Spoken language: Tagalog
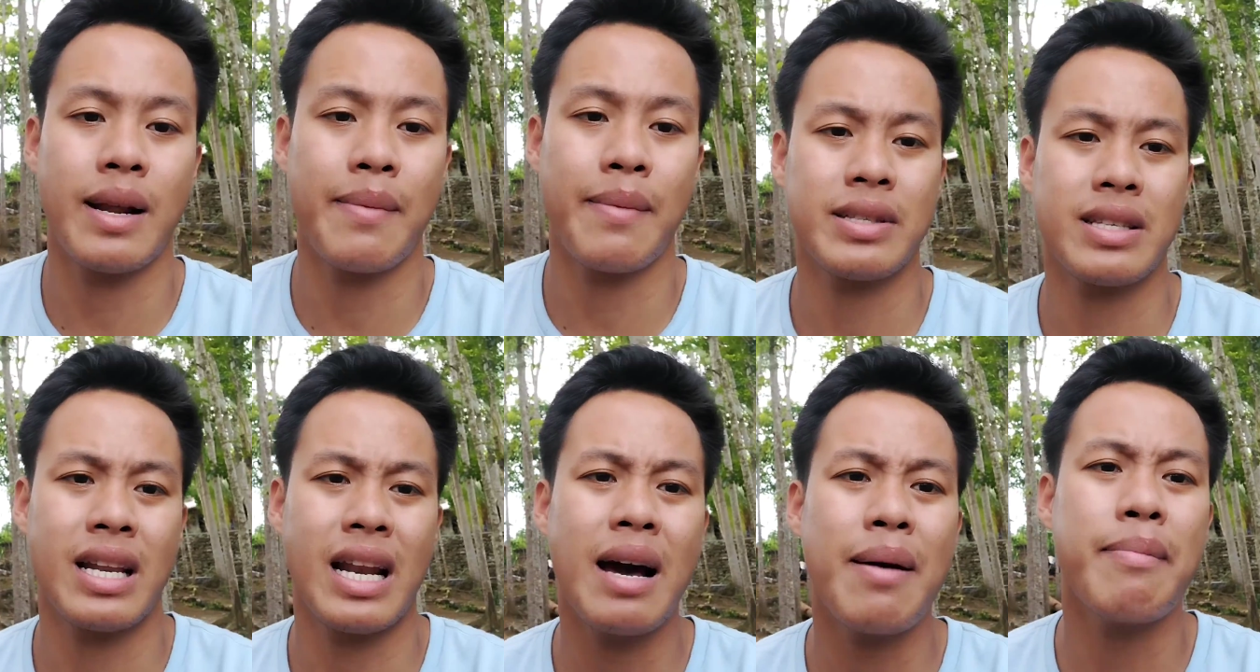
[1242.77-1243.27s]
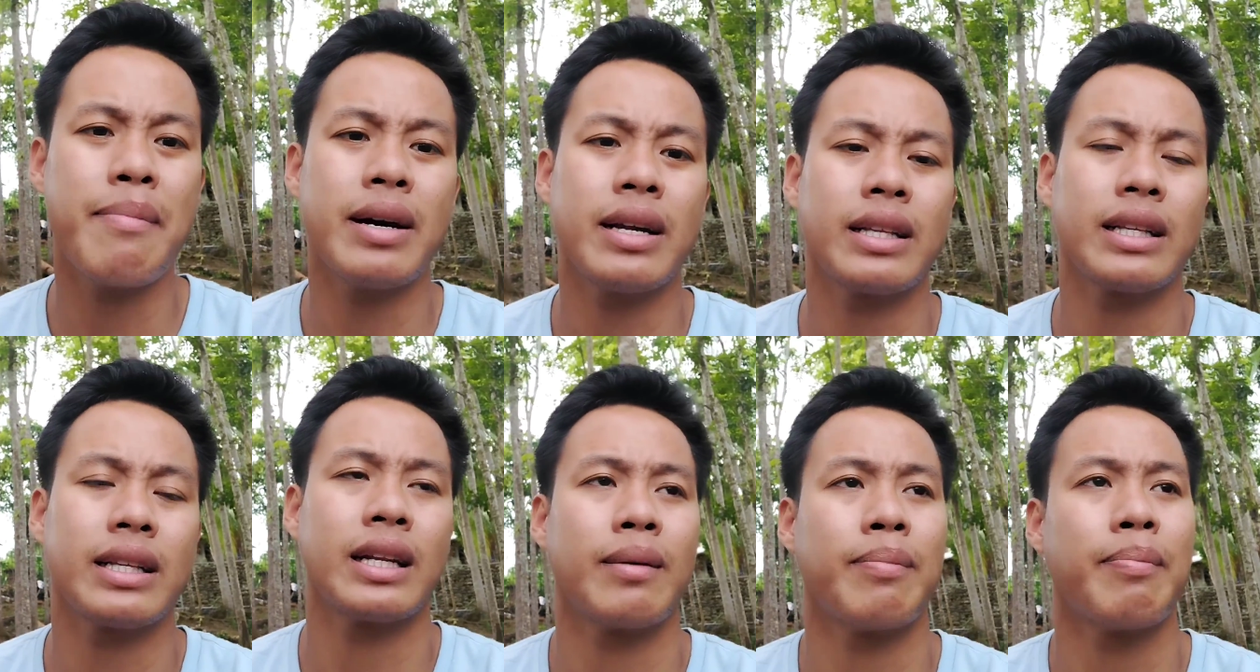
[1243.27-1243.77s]
sila pasalamat
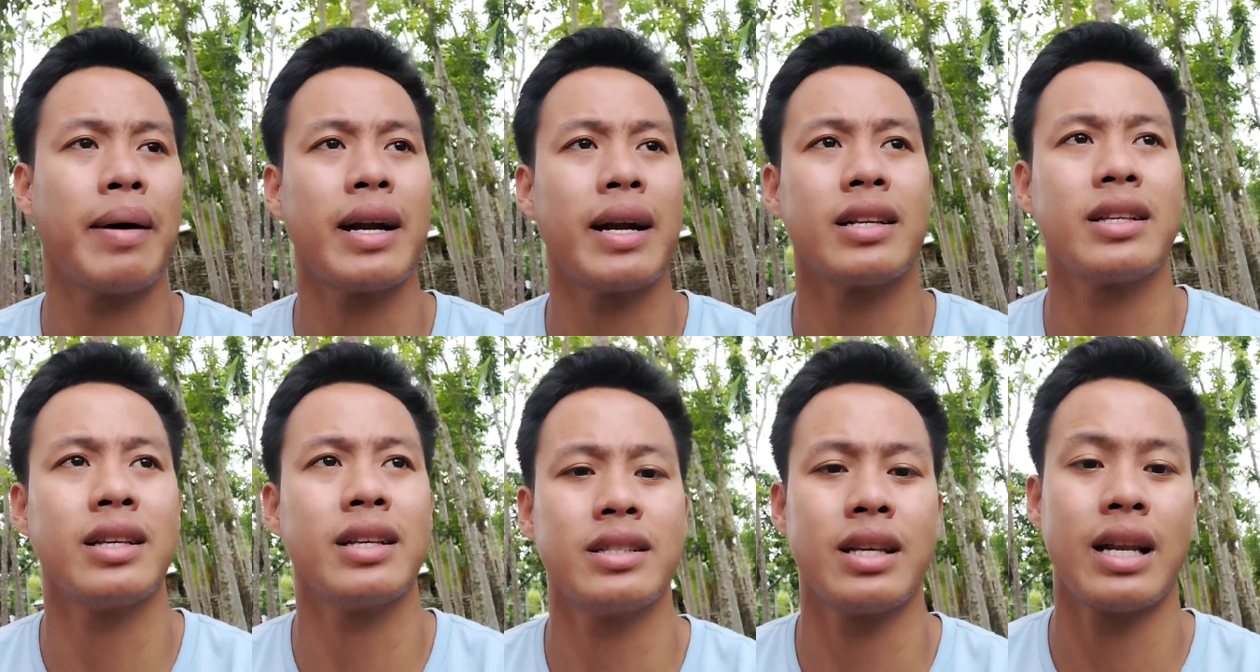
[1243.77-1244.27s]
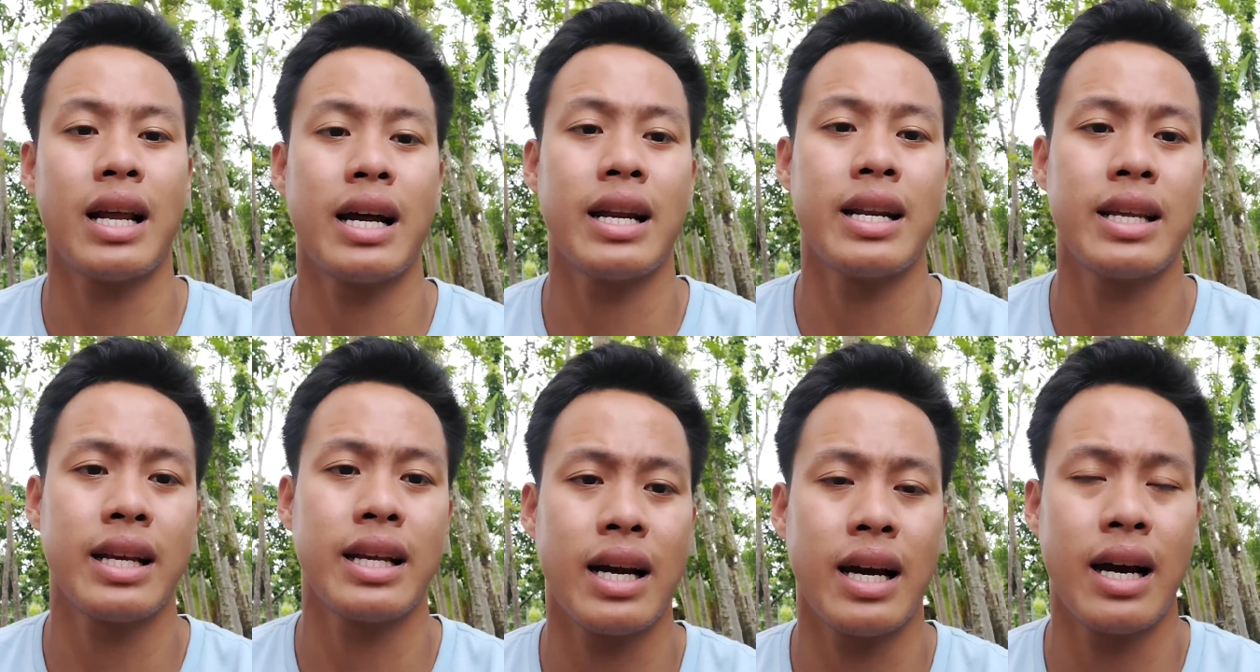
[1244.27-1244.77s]
nga na part gid sila
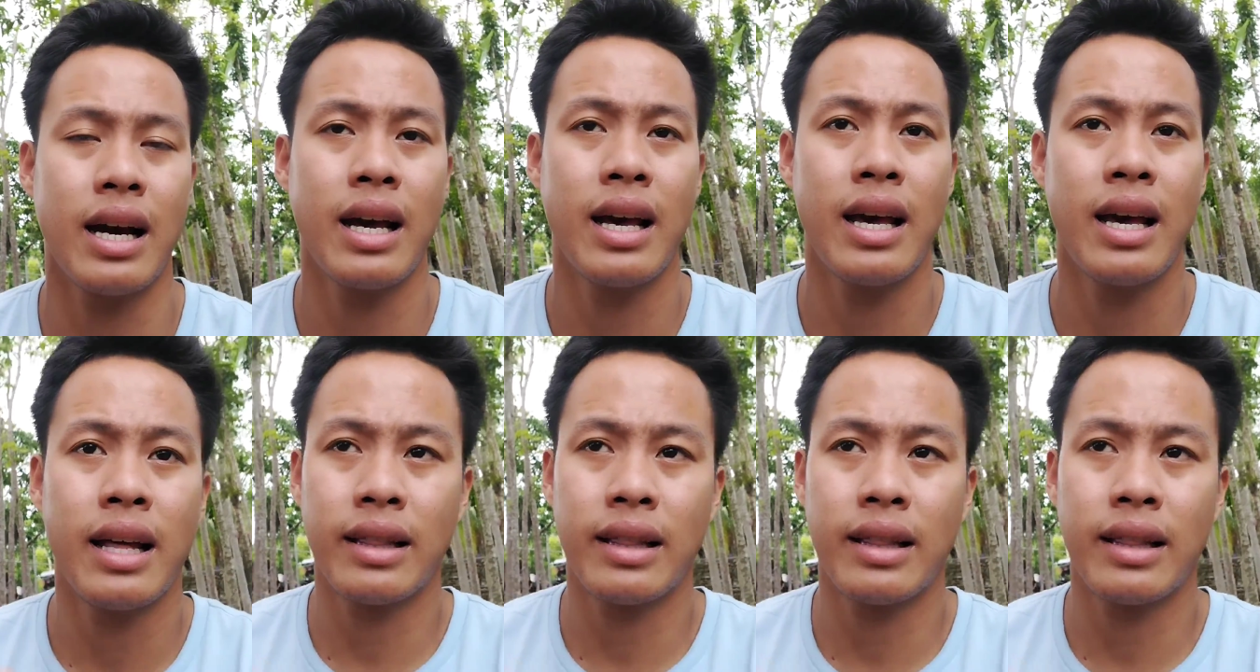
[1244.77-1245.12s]
aning nga